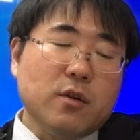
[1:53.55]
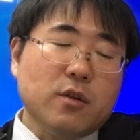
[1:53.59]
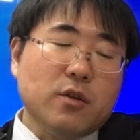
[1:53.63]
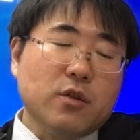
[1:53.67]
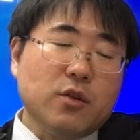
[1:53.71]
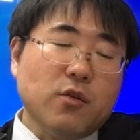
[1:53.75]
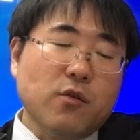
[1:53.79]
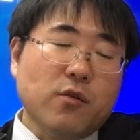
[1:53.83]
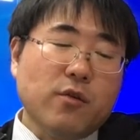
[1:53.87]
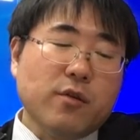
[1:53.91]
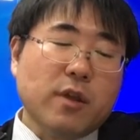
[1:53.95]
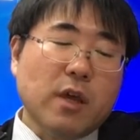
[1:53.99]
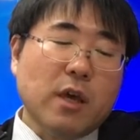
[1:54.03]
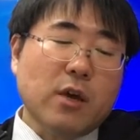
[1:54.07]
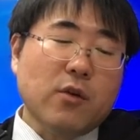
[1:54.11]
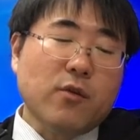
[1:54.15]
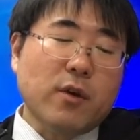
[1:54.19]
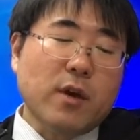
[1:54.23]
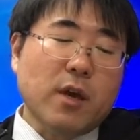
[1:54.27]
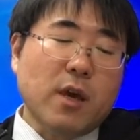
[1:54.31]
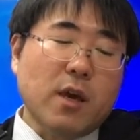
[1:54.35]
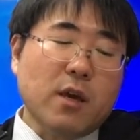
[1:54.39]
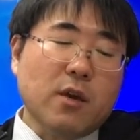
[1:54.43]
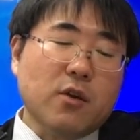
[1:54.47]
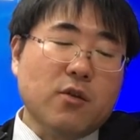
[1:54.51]
朝鮮を
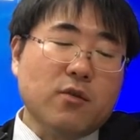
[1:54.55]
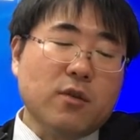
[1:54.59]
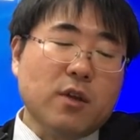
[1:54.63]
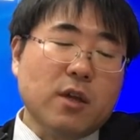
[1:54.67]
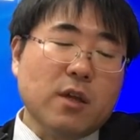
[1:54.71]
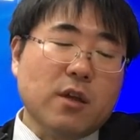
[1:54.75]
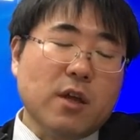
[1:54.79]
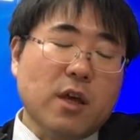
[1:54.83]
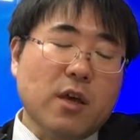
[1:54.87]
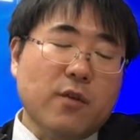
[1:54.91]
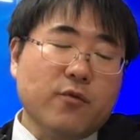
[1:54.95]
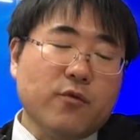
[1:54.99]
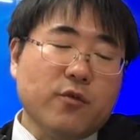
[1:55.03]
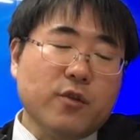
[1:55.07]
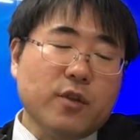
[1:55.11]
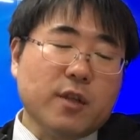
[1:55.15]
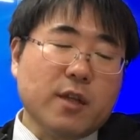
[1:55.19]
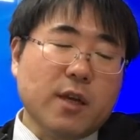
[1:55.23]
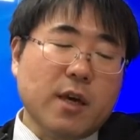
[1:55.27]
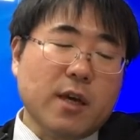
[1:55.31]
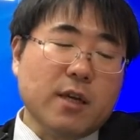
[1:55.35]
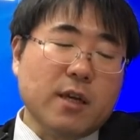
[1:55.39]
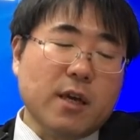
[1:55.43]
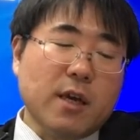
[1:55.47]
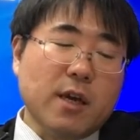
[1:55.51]
永久に征服し
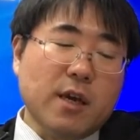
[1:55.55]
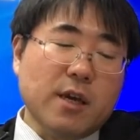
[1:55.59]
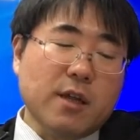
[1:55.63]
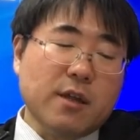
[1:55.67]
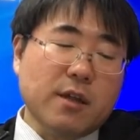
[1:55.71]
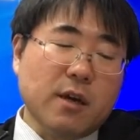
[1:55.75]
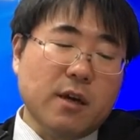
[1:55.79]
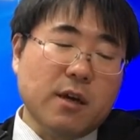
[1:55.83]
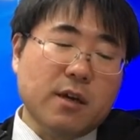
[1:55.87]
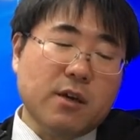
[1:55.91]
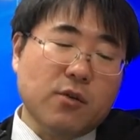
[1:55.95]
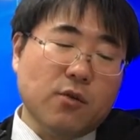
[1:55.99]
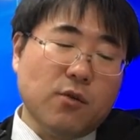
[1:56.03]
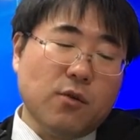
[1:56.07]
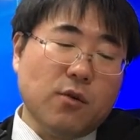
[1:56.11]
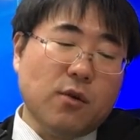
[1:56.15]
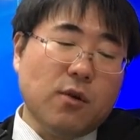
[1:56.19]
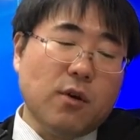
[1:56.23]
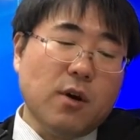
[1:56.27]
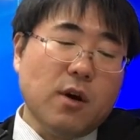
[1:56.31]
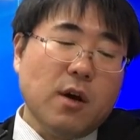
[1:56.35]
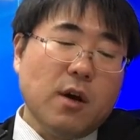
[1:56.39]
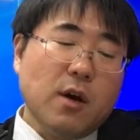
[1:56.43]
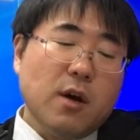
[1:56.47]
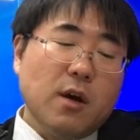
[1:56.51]
たい英才教
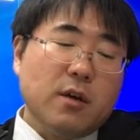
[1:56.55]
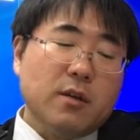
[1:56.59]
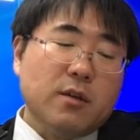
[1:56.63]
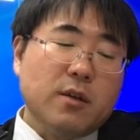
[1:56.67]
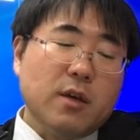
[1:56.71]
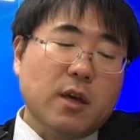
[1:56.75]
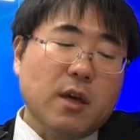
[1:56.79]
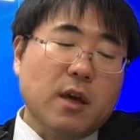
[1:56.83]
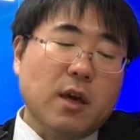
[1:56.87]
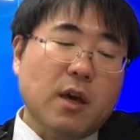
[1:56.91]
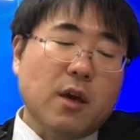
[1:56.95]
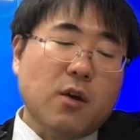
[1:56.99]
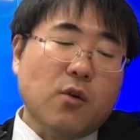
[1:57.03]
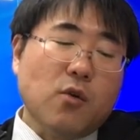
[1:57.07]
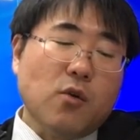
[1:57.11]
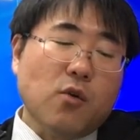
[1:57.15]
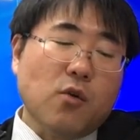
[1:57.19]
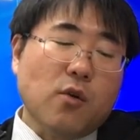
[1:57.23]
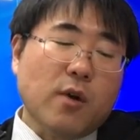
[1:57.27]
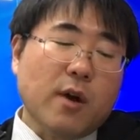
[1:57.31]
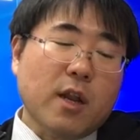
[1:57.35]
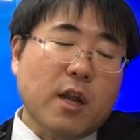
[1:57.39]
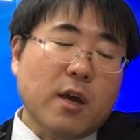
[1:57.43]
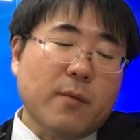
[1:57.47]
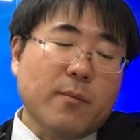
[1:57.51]
でこ
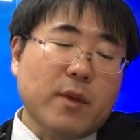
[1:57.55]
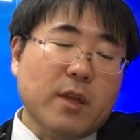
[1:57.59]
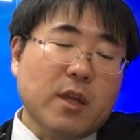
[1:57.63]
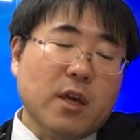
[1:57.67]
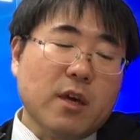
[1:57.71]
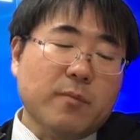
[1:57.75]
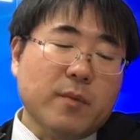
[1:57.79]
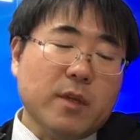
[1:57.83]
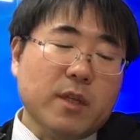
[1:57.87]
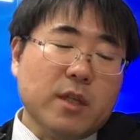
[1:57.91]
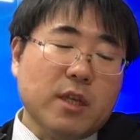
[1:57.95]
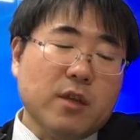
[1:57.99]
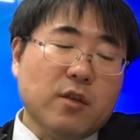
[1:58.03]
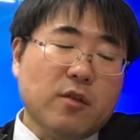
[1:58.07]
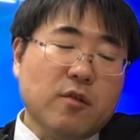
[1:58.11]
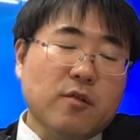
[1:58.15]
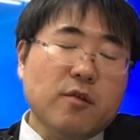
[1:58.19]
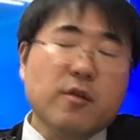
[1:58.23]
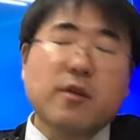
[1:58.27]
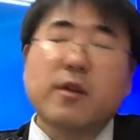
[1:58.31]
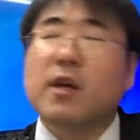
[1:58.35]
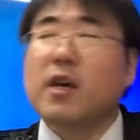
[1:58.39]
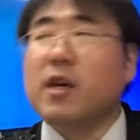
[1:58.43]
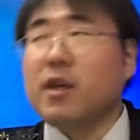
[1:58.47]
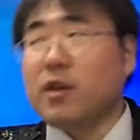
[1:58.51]
こから南に
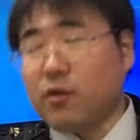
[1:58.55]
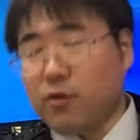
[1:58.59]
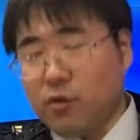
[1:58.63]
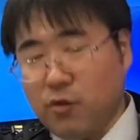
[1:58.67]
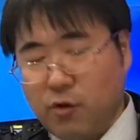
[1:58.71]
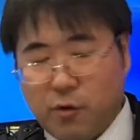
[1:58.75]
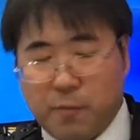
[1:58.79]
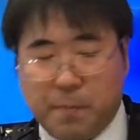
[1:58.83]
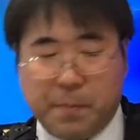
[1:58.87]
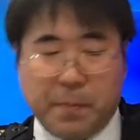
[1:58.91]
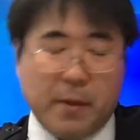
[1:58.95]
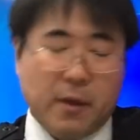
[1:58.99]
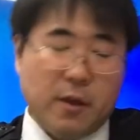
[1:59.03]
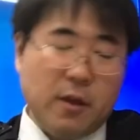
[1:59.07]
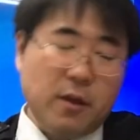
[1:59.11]
通産橋